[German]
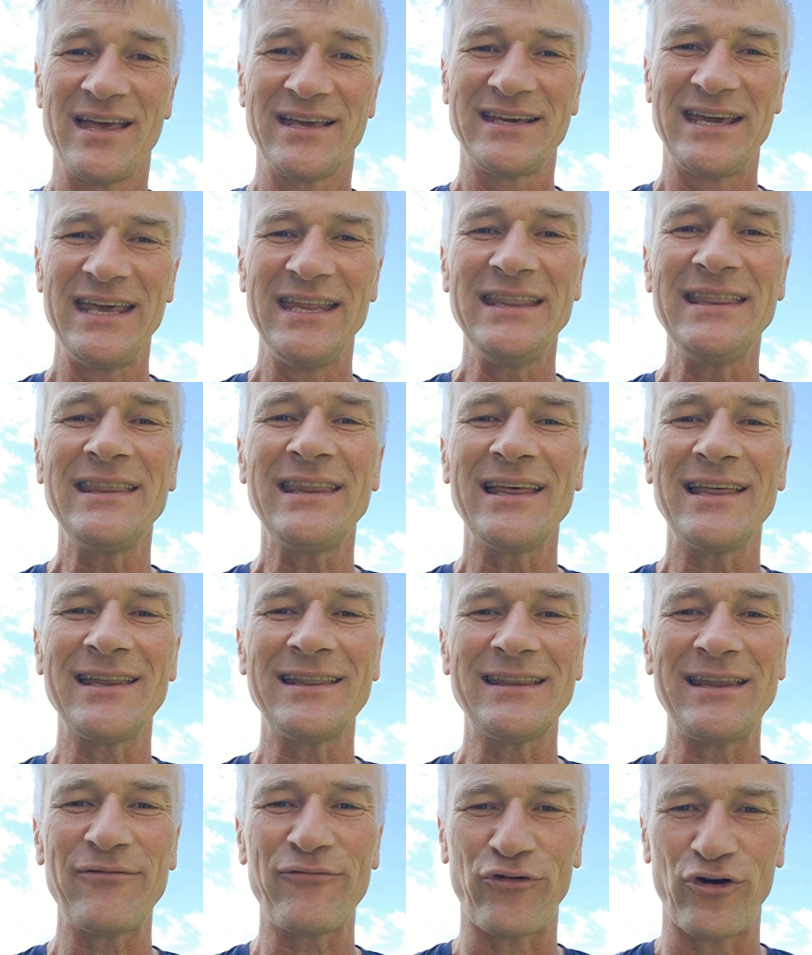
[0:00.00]
Kinder,
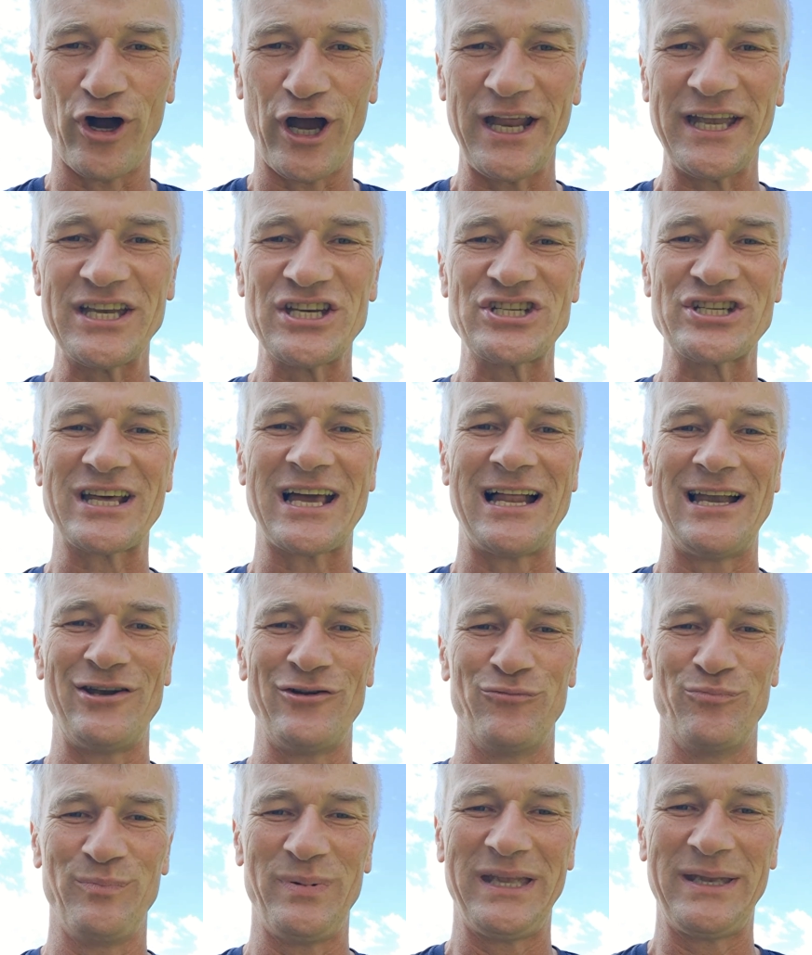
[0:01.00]
die
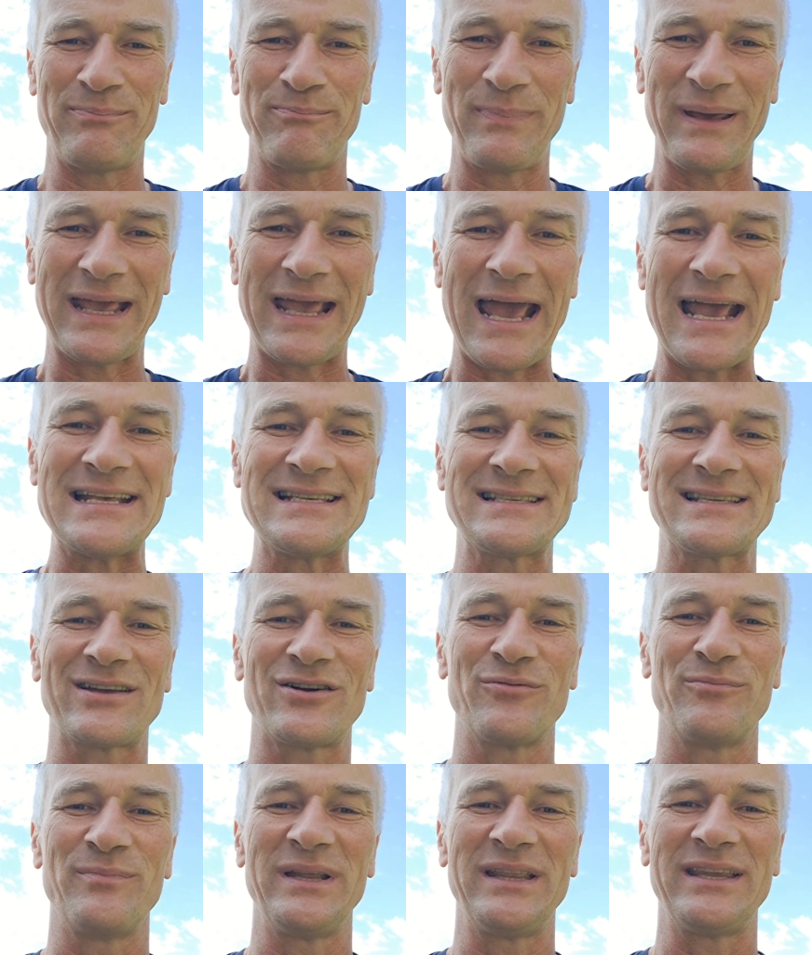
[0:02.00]
freudestrahlend und mit
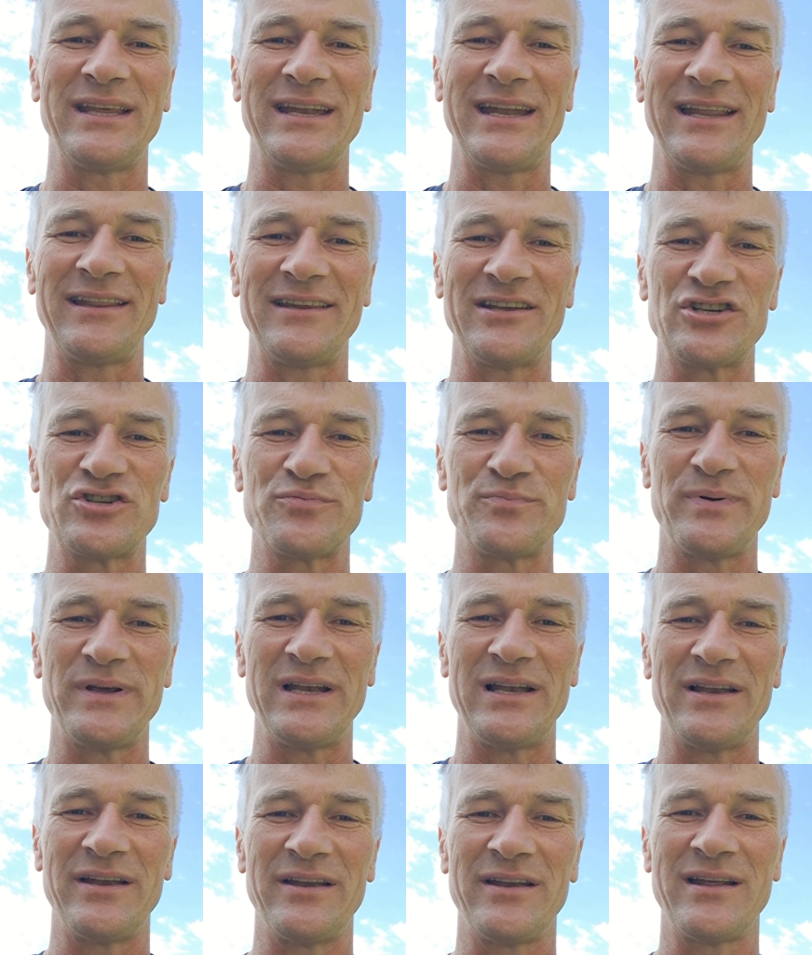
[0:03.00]
Begeisterung miteinander
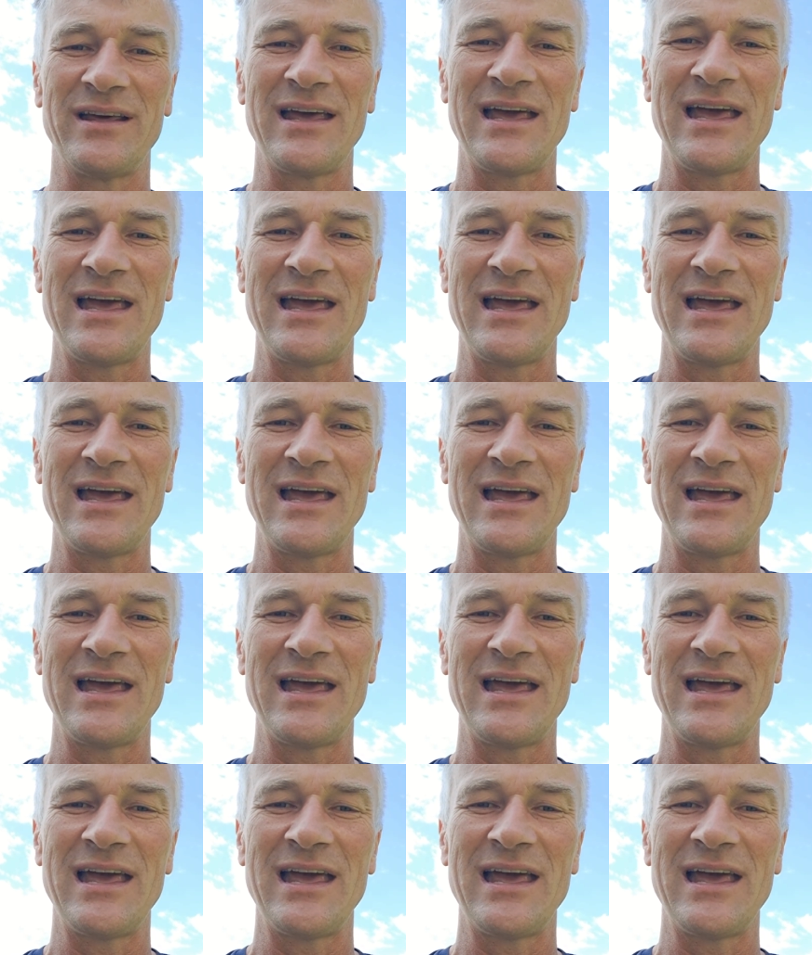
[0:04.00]
spielen.